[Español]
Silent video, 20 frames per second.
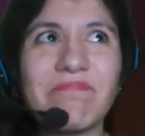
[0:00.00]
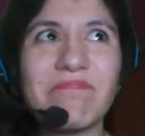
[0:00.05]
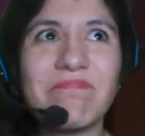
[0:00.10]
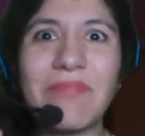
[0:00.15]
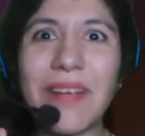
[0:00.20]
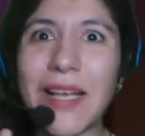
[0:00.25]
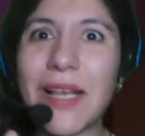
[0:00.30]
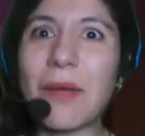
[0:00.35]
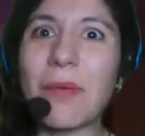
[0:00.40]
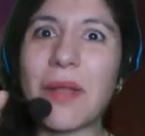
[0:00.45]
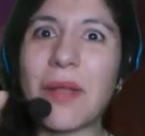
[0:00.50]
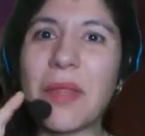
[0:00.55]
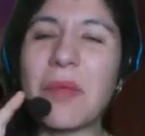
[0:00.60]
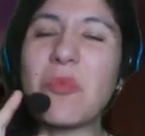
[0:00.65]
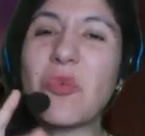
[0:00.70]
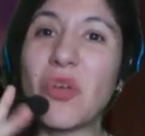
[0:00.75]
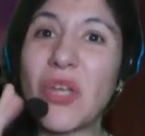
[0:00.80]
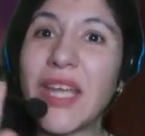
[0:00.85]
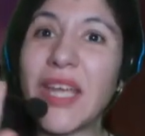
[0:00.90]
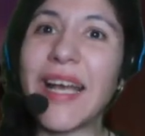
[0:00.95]
palabra de
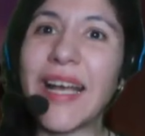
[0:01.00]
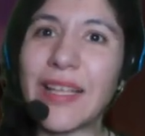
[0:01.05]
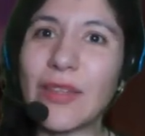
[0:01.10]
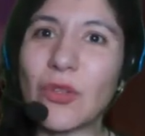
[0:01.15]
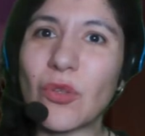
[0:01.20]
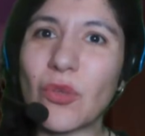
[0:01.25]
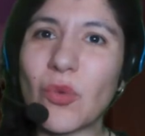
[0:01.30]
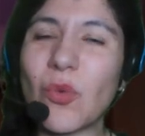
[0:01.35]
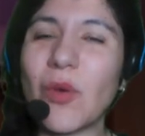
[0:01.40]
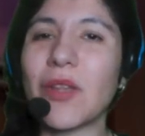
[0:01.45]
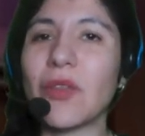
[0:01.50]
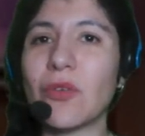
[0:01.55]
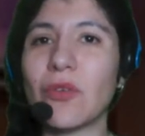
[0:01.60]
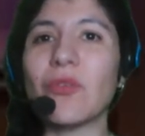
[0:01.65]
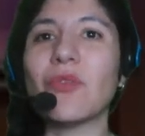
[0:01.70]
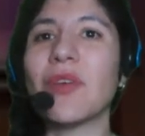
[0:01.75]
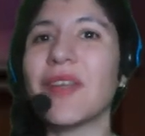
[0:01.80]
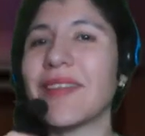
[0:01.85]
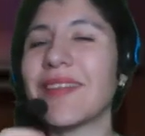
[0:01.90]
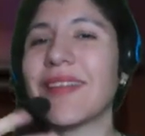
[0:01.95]
mojigatos, cuando
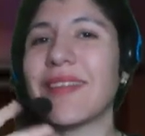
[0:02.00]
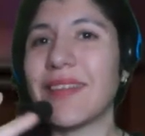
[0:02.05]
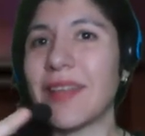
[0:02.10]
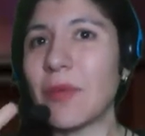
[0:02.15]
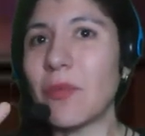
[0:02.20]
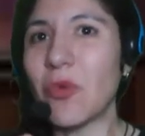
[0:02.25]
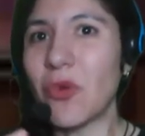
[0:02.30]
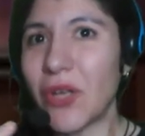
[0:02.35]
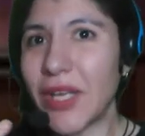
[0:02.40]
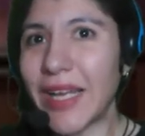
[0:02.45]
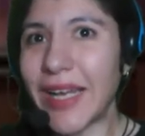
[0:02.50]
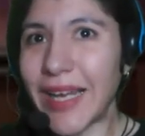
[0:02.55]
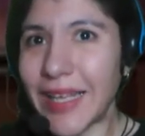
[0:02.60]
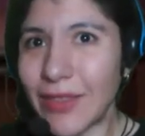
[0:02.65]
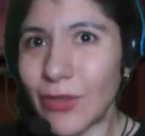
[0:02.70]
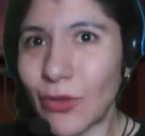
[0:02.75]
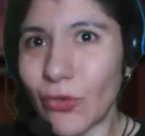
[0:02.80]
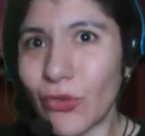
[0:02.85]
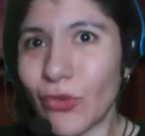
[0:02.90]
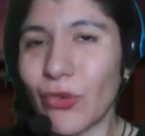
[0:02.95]
no es que sean
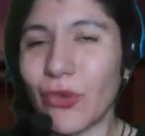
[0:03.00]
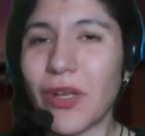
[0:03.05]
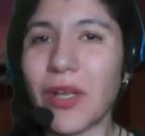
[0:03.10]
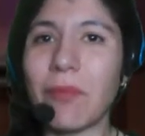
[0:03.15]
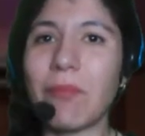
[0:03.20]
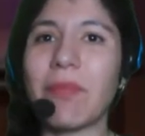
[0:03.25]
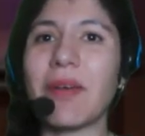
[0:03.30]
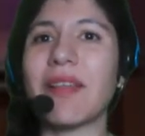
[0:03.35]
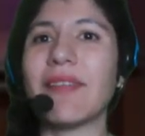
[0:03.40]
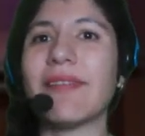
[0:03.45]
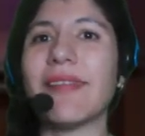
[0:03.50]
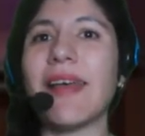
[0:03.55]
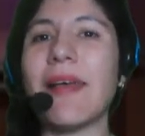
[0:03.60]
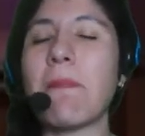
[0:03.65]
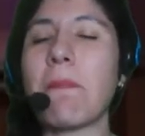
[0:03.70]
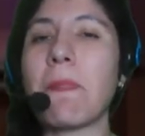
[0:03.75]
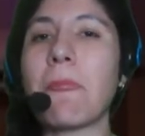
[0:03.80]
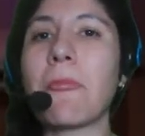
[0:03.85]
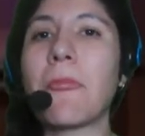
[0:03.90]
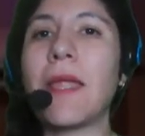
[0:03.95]
mojigatos, lo que pasa
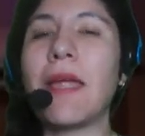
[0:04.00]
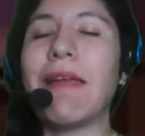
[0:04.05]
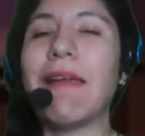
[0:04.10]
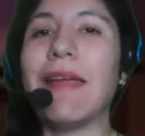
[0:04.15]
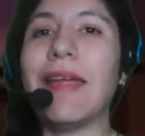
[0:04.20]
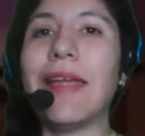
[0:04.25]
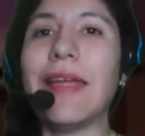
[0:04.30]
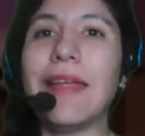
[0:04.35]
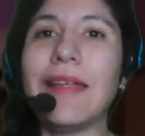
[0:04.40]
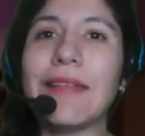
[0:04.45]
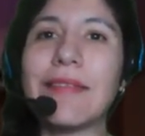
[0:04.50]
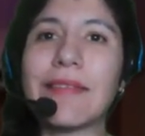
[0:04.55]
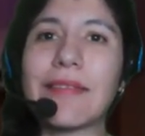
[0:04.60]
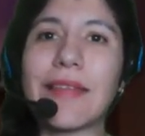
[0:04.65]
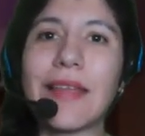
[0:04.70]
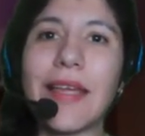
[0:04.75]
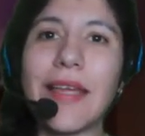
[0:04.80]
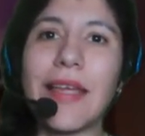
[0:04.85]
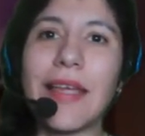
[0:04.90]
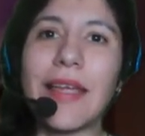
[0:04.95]
es
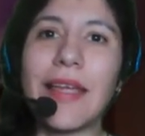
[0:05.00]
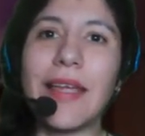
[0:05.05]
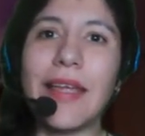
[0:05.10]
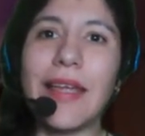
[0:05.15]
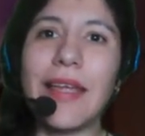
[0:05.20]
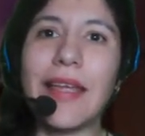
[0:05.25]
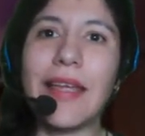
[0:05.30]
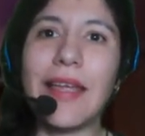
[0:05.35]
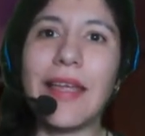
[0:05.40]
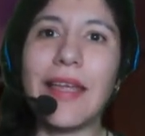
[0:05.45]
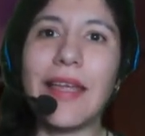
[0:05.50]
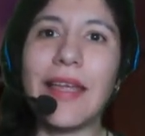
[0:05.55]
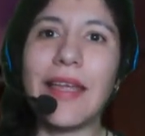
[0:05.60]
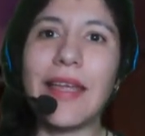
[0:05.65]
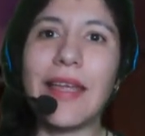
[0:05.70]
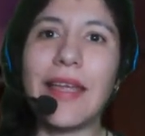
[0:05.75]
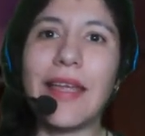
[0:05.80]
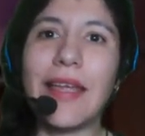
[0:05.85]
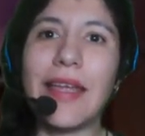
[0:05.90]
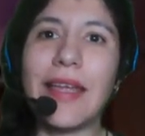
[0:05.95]
que
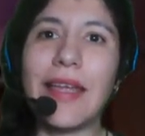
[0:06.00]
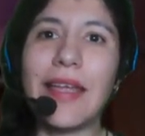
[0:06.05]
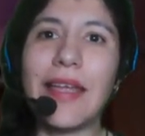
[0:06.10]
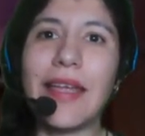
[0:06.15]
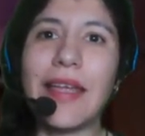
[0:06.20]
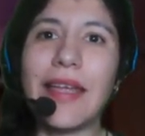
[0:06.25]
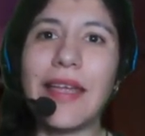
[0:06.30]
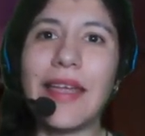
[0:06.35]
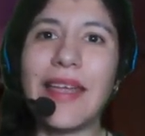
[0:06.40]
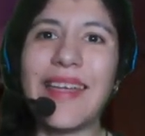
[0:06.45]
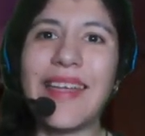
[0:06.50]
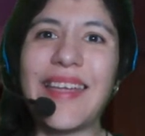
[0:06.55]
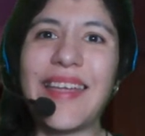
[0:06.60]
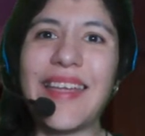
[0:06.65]
eh,